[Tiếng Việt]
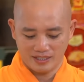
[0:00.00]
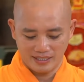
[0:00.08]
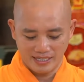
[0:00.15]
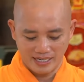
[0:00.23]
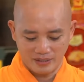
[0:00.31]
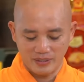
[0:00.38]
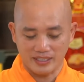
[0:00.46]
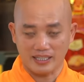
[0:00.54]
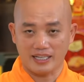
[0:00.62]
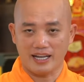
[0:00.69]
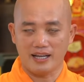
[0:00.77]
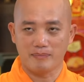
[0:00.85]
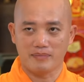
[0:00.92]
rèn luyện các
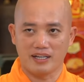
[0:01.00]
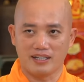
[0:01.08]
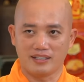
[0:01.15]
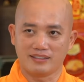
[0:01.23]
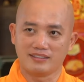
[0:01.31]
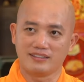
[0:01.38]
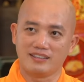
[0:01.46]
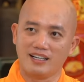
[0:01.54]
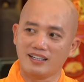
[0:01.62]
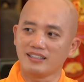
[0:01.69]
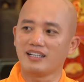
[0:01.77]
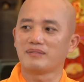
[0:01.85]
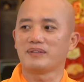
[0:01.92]
em là
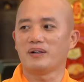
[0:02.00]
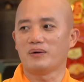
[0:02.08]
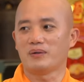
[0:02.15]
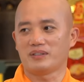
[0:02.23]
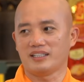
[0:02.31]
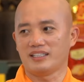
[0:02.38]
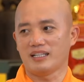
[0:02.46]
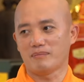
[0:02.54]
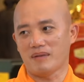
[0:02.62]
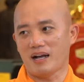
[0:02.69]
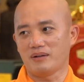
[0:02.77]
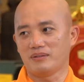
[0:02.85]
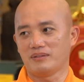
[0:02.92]
lớn lên cái hộ trì Tam
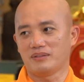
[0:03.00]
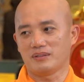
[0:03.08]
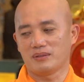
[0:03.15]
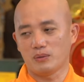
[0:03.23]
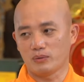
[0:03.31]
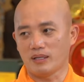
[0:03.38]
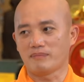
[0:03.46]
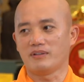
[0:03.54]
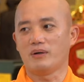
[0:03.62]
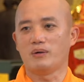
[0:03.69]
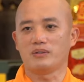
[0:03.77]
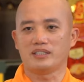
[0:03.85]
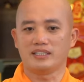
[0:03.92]
Bảo, tu tập và
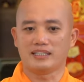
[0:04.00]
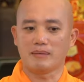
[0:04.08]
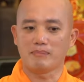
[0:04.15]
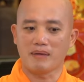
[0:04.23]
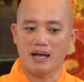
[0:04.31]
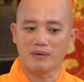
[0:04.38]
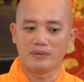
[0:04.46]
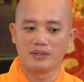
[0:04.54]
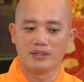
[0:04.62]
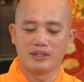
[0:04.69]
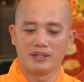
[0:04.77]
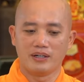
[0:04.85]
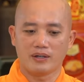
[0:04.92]
hộ trì Tam Bảo.
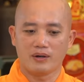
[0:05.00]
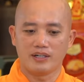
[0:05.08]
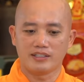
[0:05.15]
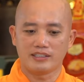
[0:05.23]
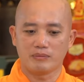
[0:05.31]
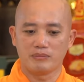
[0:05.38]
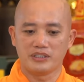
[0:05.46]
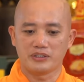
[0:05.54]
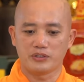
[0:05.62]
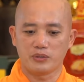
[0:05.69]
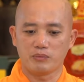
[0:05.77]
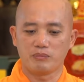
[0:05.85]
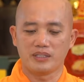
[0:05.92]
Còn ở trong miền
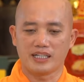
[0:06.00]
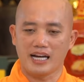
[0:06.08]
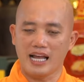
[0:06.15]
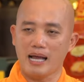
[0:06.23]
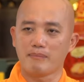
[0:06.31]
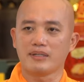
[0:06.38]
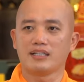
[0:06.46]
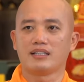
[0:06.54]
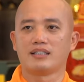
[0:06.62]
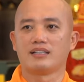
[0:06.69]
Trung, miền Nam ấy,